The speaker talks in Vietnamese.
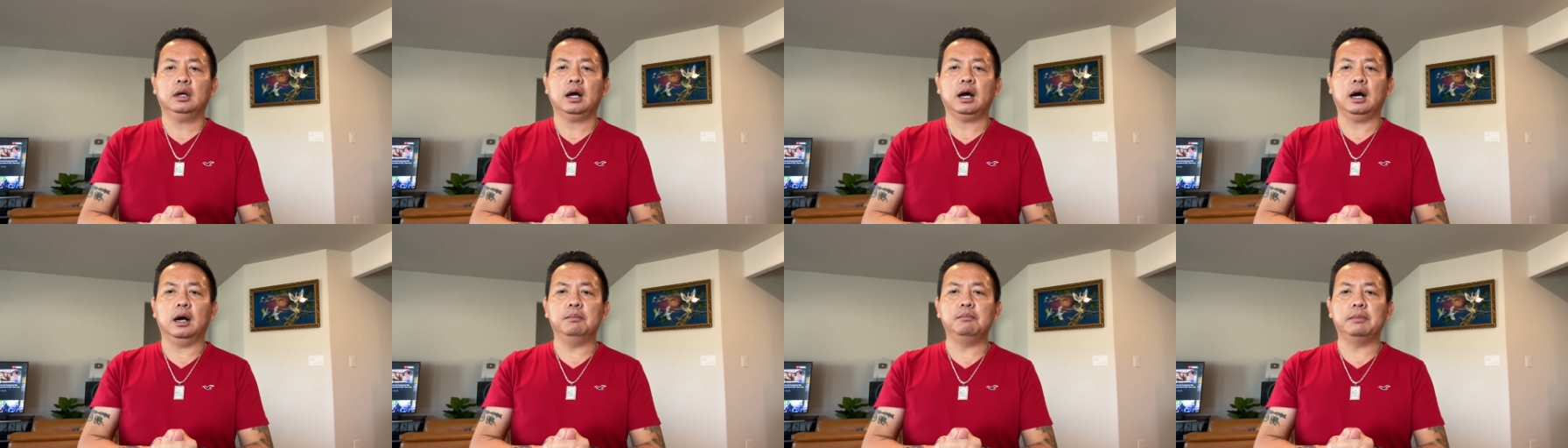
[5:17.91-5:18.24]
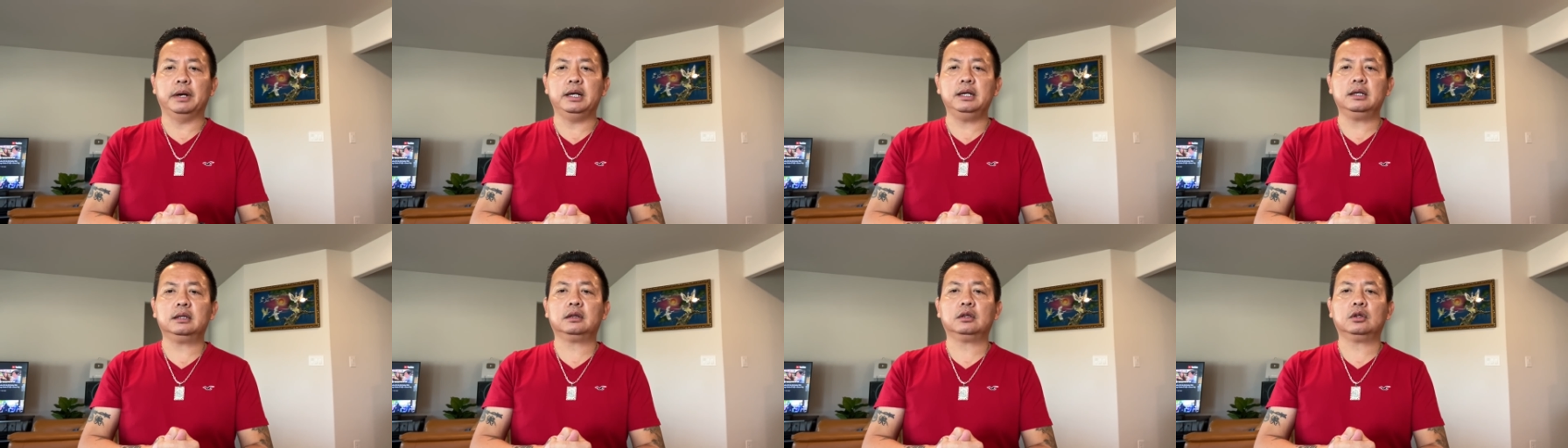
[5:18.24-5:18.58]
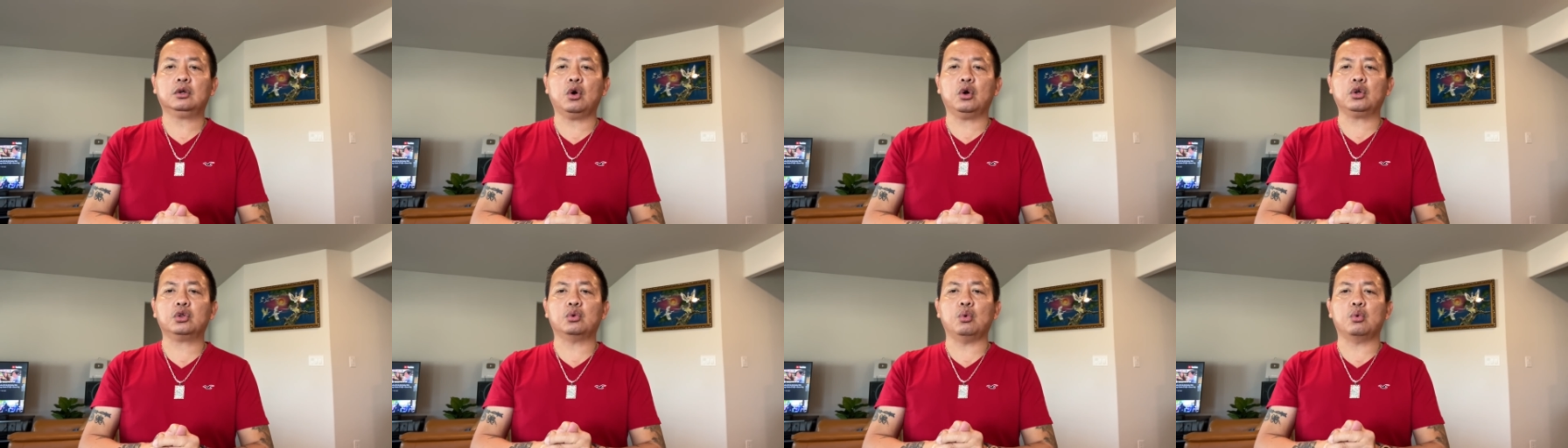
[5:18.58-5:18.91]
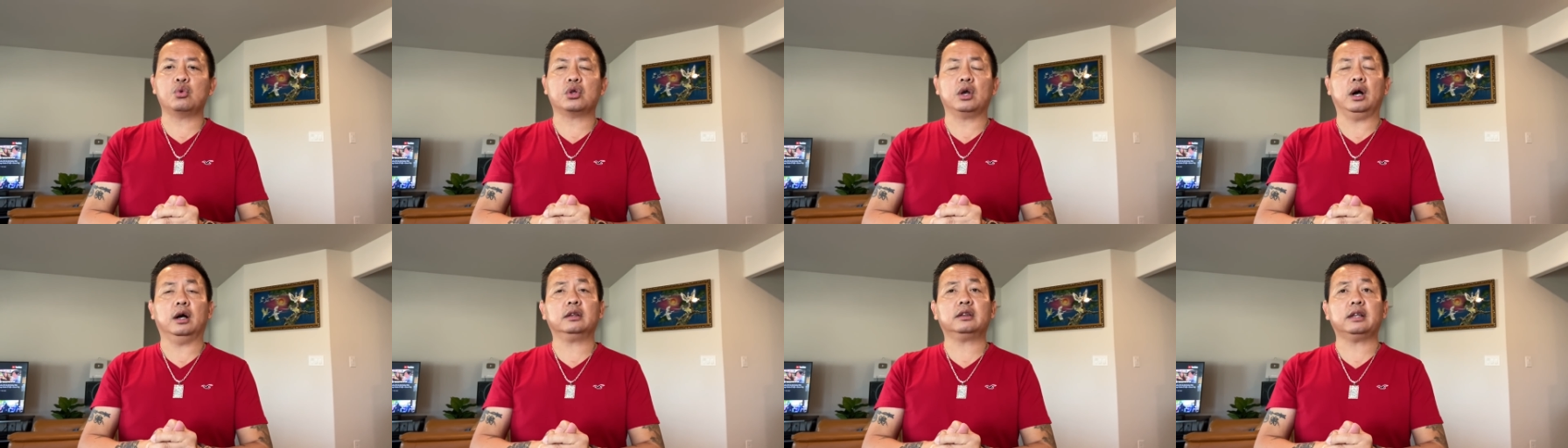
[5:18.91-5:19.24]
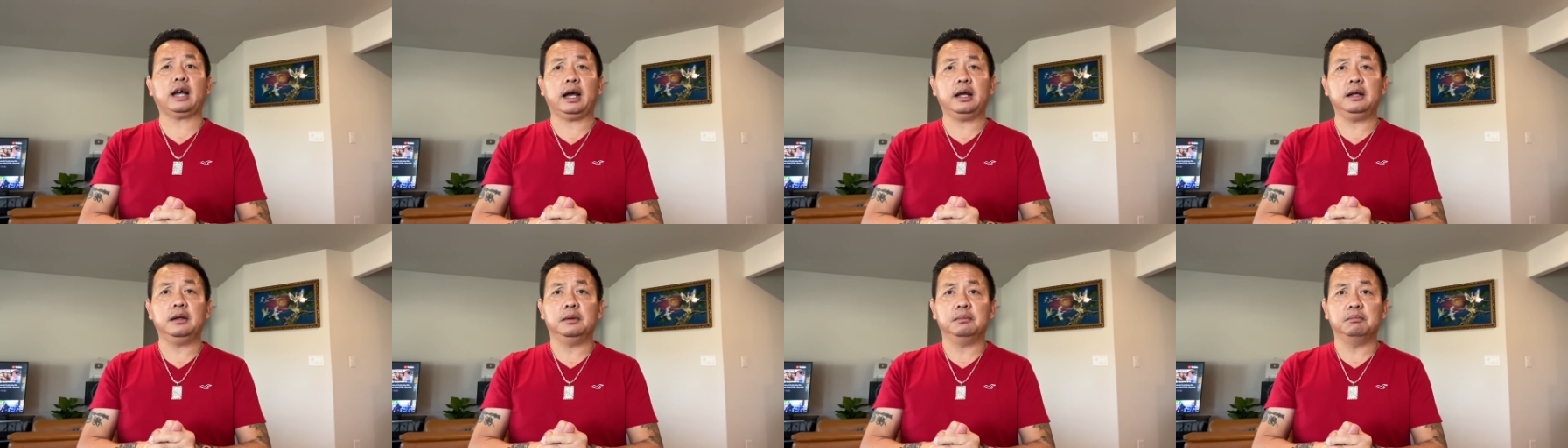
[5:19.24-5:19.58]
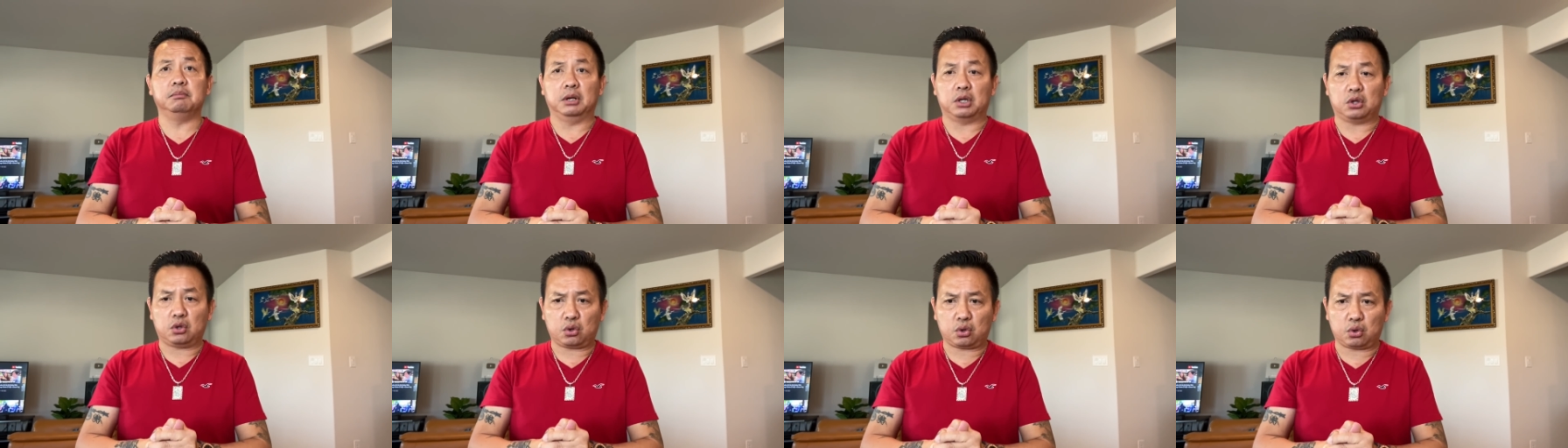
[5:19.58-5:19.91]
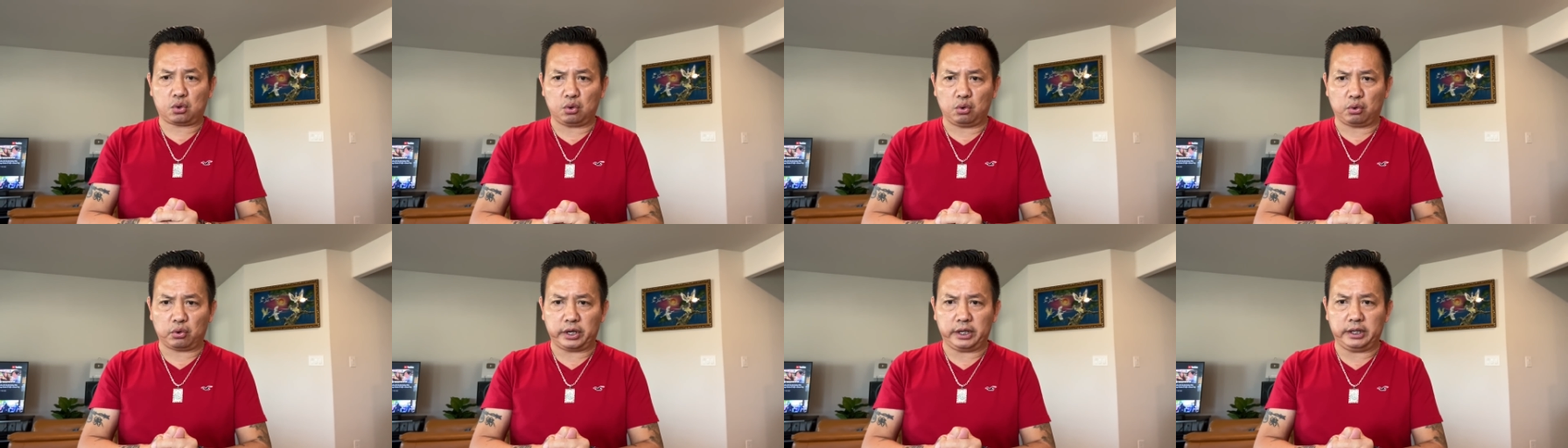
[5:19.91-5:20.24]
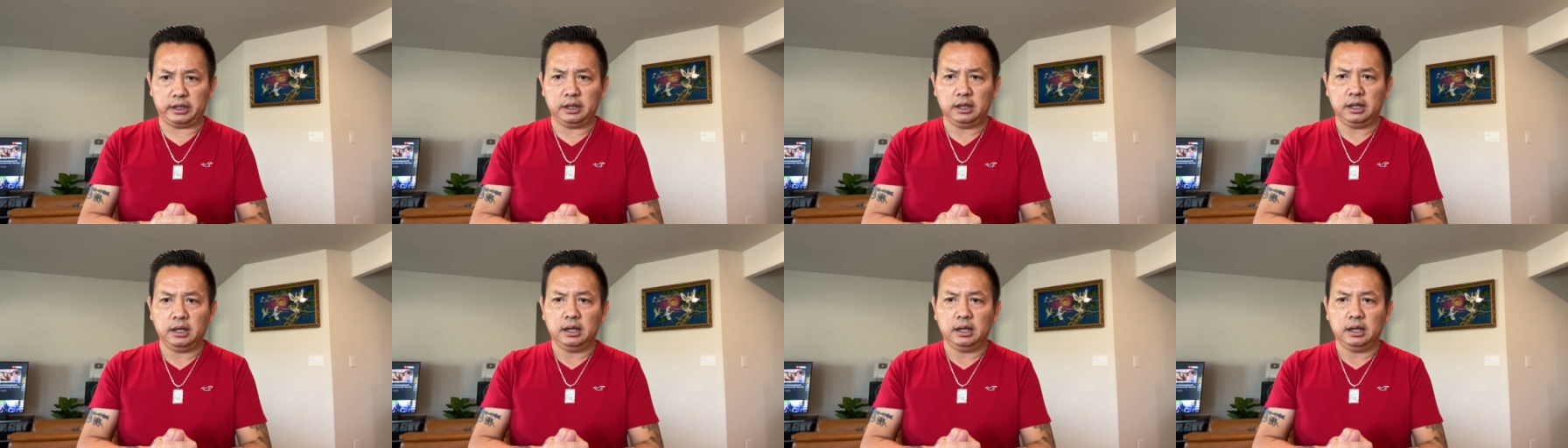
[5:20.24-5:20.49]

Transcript: ở Mỹ có trụ sở tại Missouri,